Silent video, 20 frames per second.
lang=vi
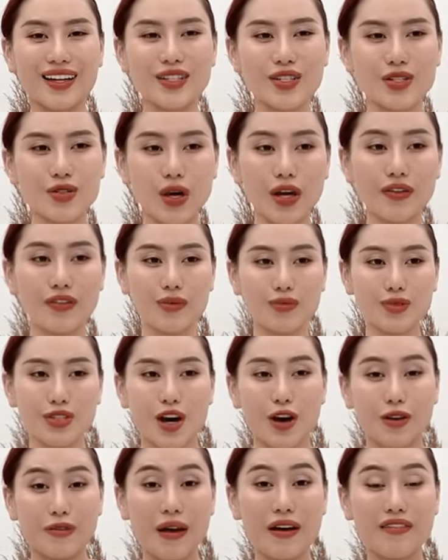Xoay vòng
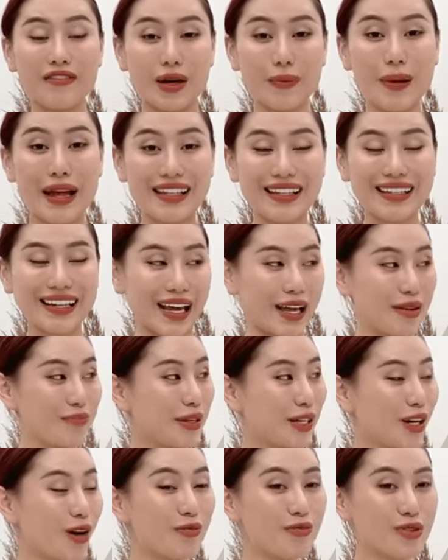tròn, và các bạn nhìn này,
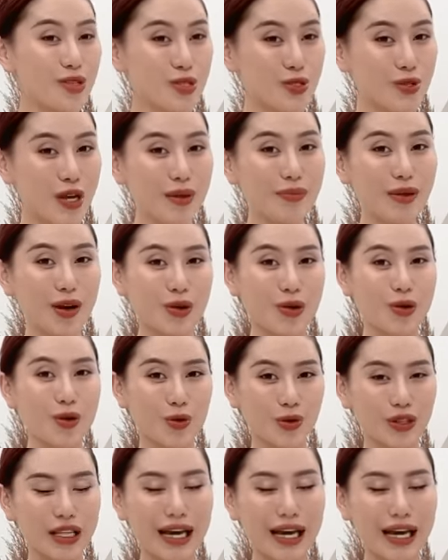mình không xoay bằng cổ